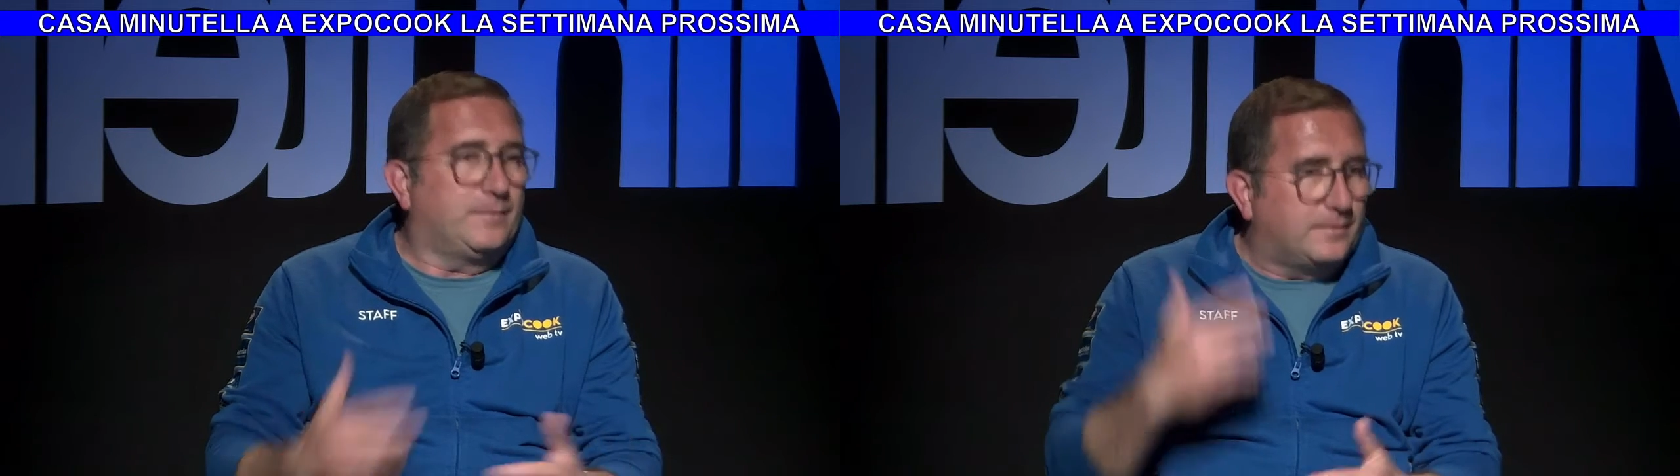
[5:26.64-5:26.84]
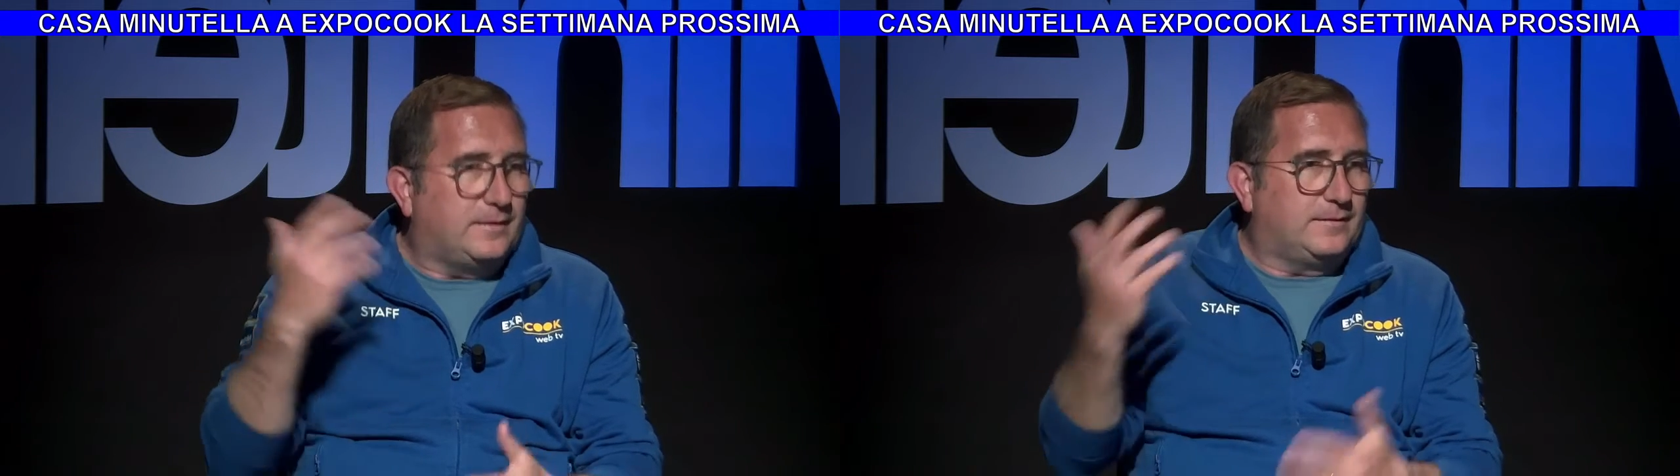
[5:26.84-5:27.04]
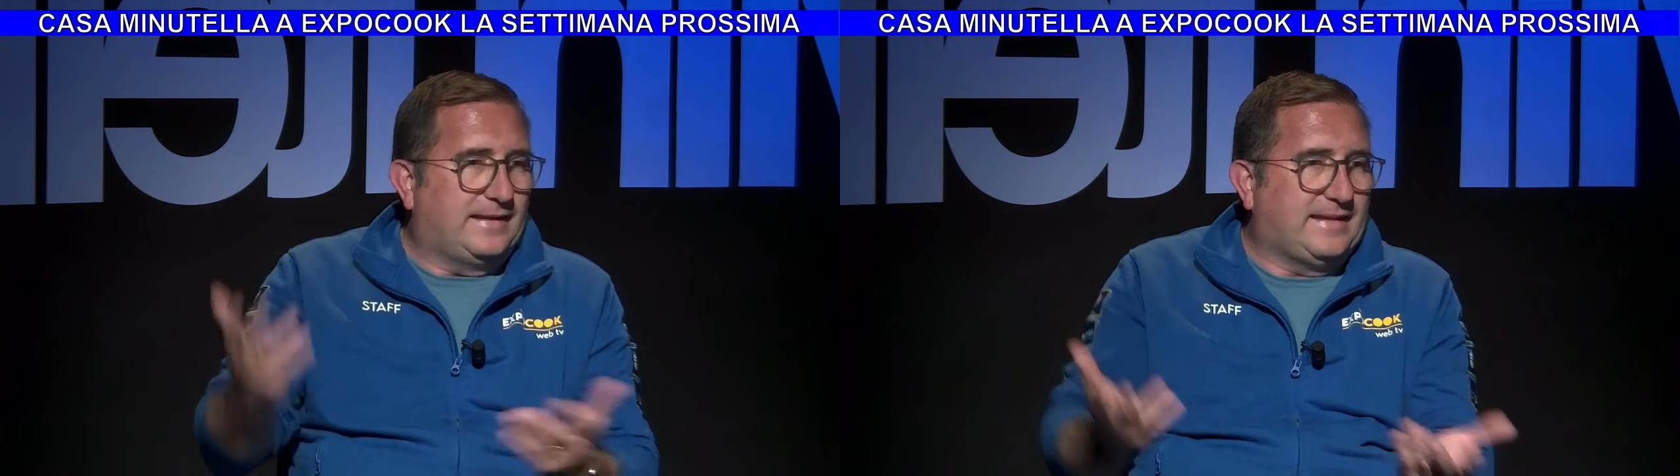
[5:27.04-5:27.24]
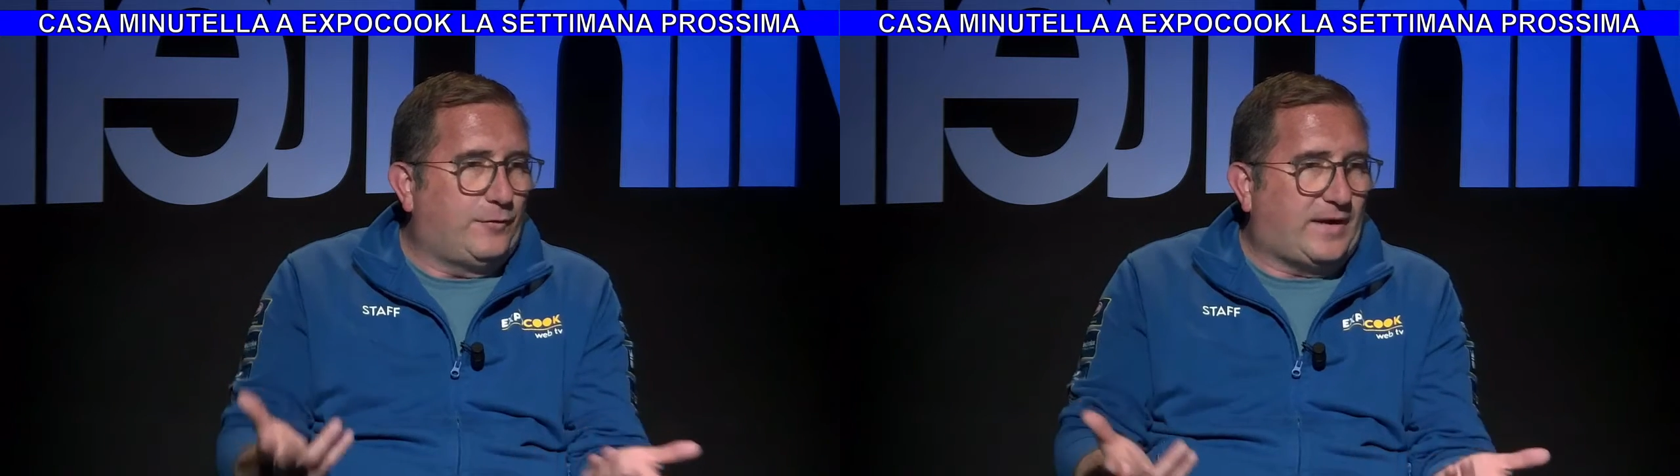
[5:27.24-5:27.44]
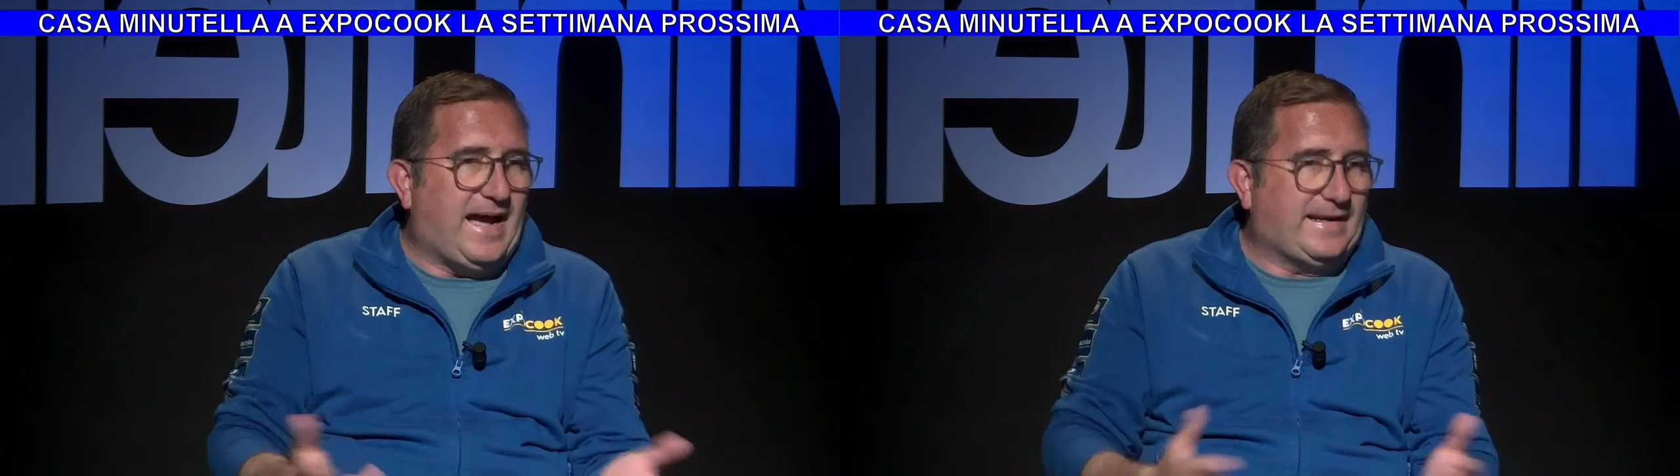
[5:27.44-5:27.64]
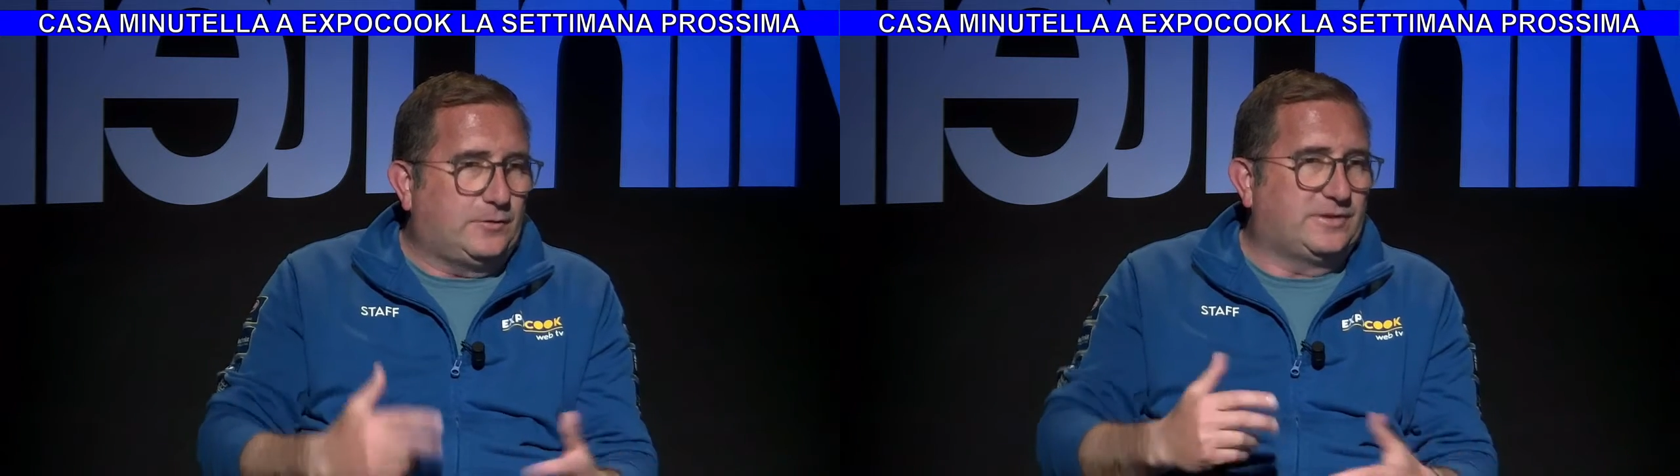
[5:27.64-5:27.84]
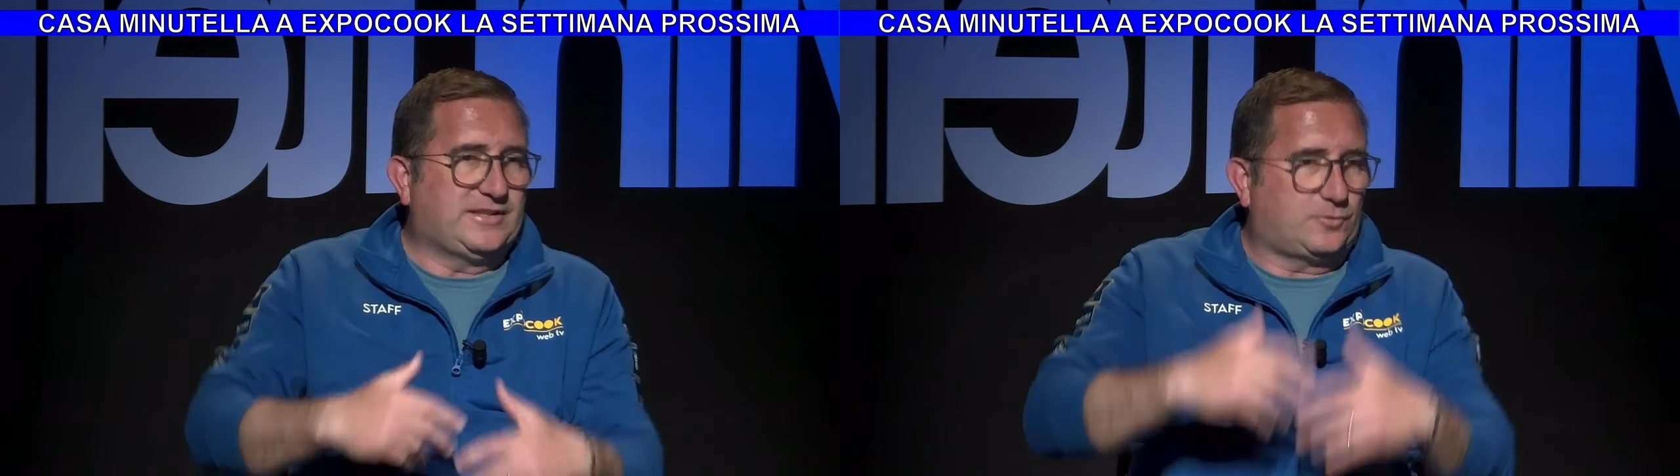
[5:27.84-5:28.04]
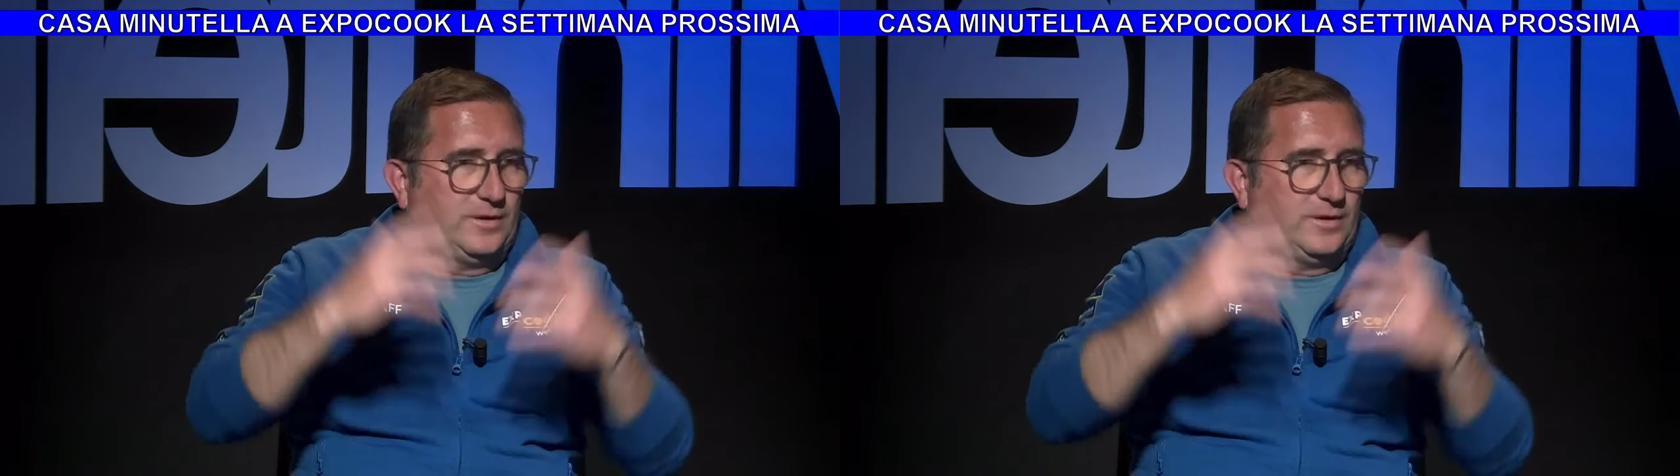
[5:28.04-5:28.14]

a, a, lavorare, dove già